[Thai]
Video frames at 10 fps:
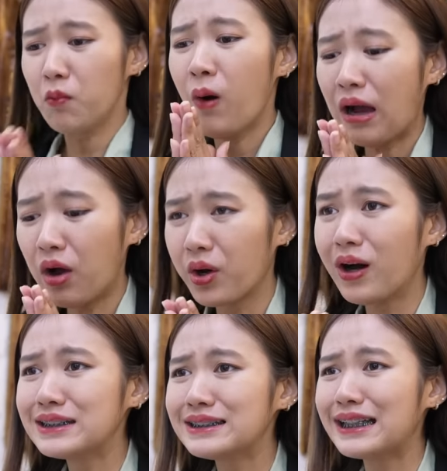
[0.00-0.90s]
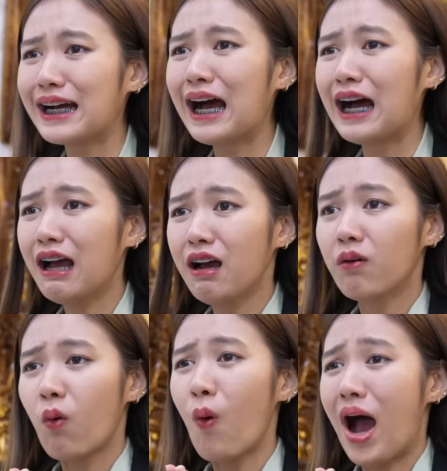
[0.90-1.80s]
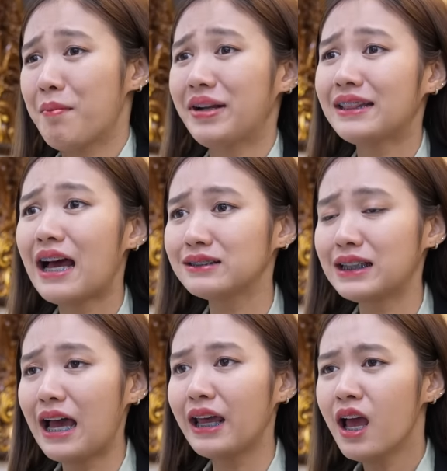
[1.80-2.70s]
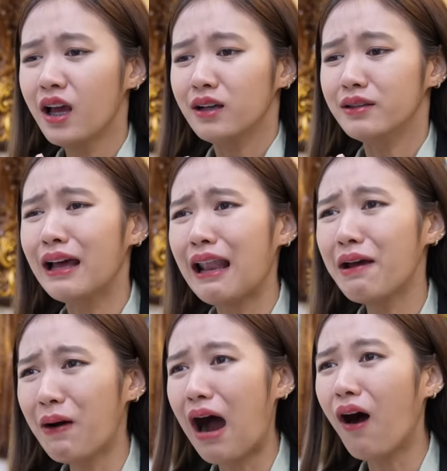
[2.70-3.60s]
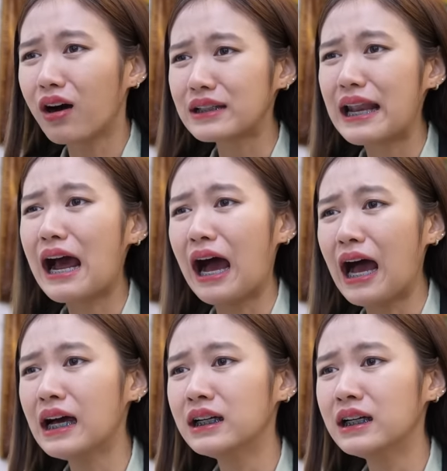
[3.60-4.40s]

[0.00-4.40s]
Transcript: ว่าขอโทษจริงๆค่ะว่าไม่ได้ตั้งใจอย่าไล่ว่าออกเลยนะคะ